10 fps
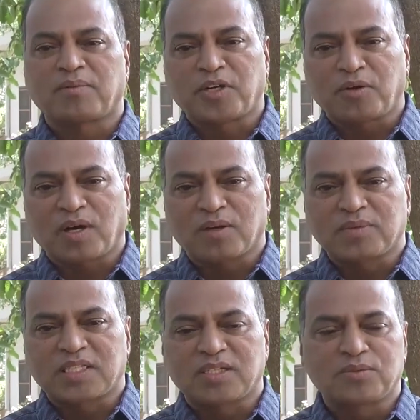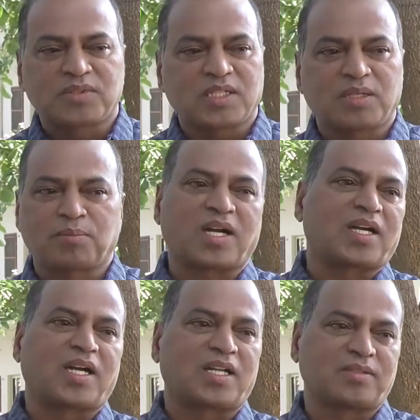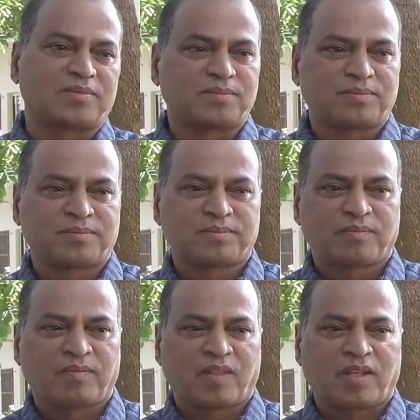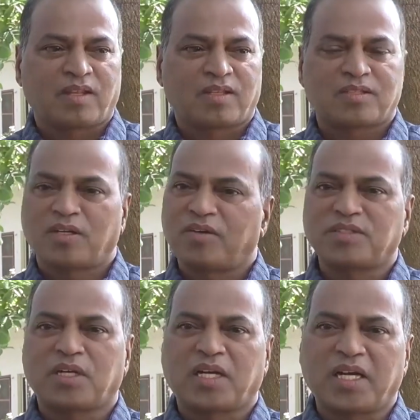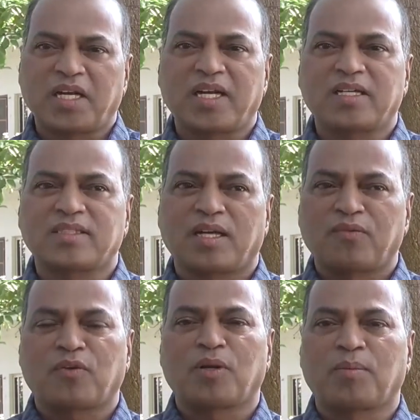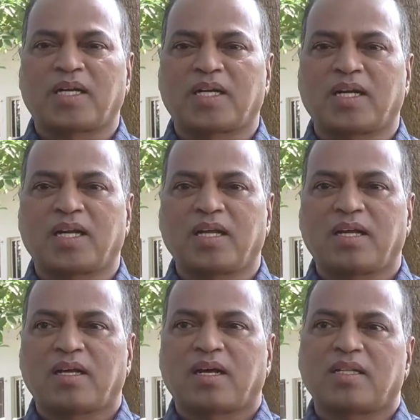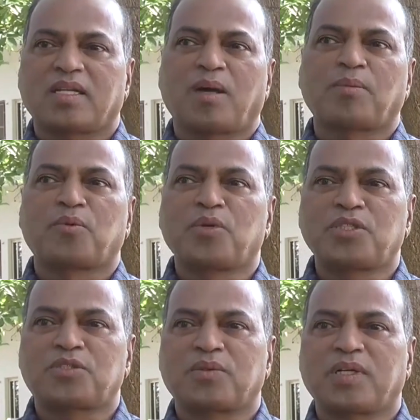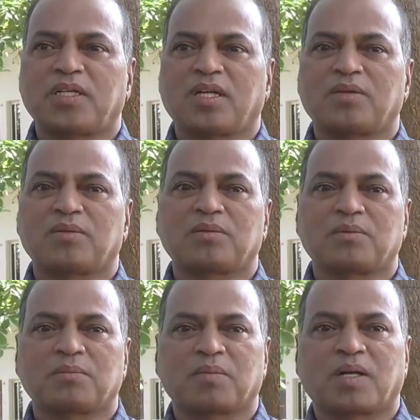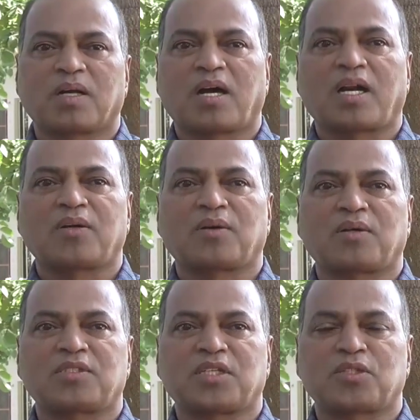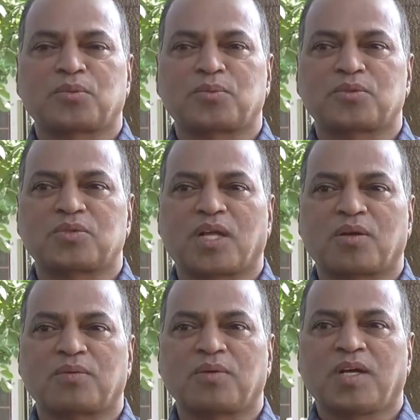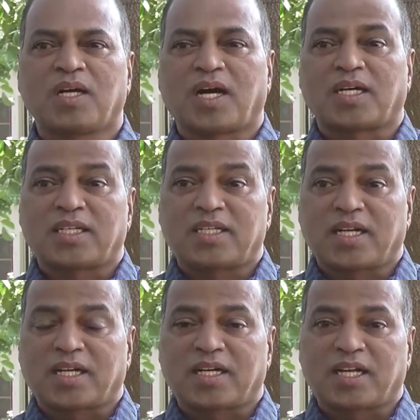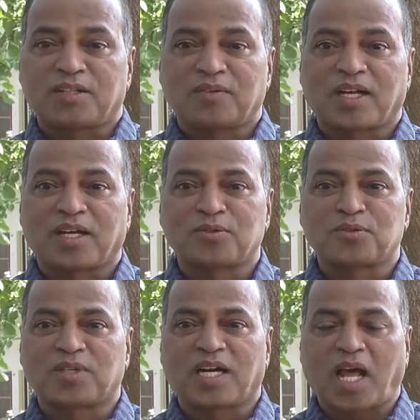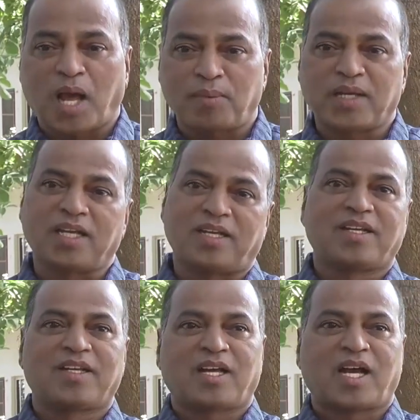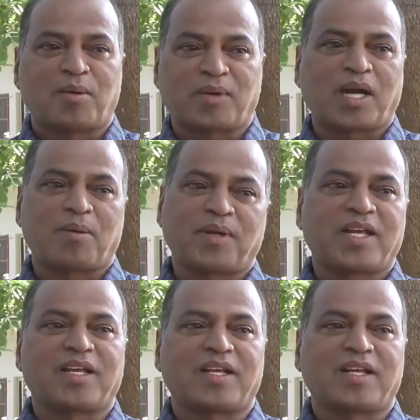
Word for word: ఆమె వ్యవహారం తీరు చూస్తే నేను మాట్లాడలేదు సో ఈ విషయాలు రెండే రెండు సార్లు ఫోన్లో మాట్లాడినా అదే ఆమె ఊహించుకొని నన్ను ఆర్డీఓ గారు చిన్న చూపు చూస్తున్నారు అటెండర్ కంటే అధ్వానంగా చూస్తున్నాను ఆమె ఆమెకు ఆమె